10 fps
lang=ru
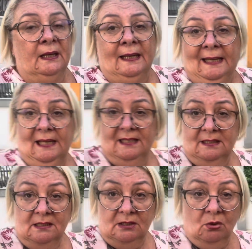
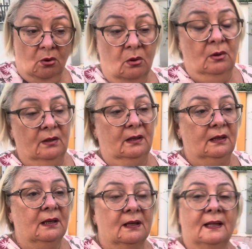Эльниньо
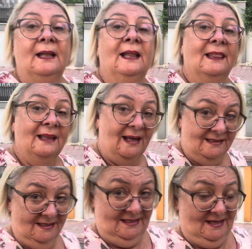и
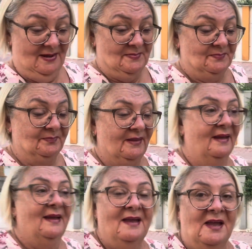Ланинья
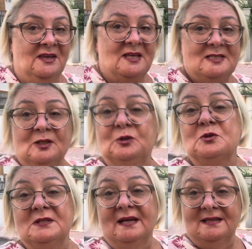Если кто
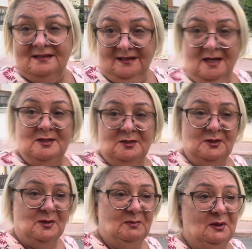знает эти
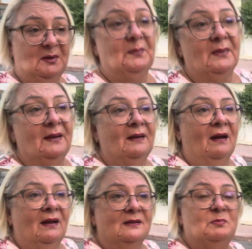термины,
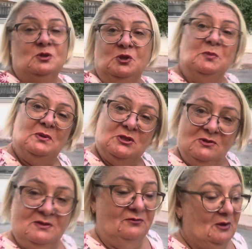напишите,
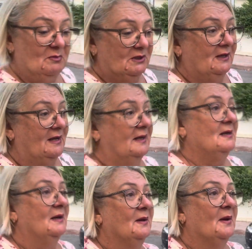пожалуйста, в комментариях,
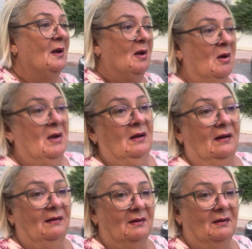Э,